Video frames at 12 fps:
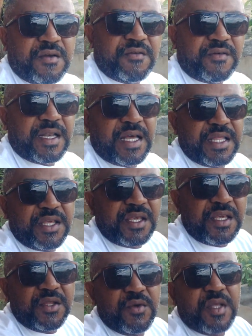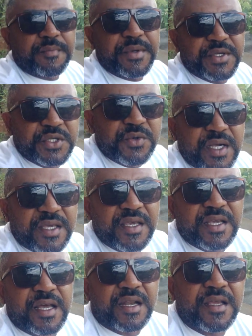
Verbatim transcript: Falar de, de outra pessoa aqui, cara,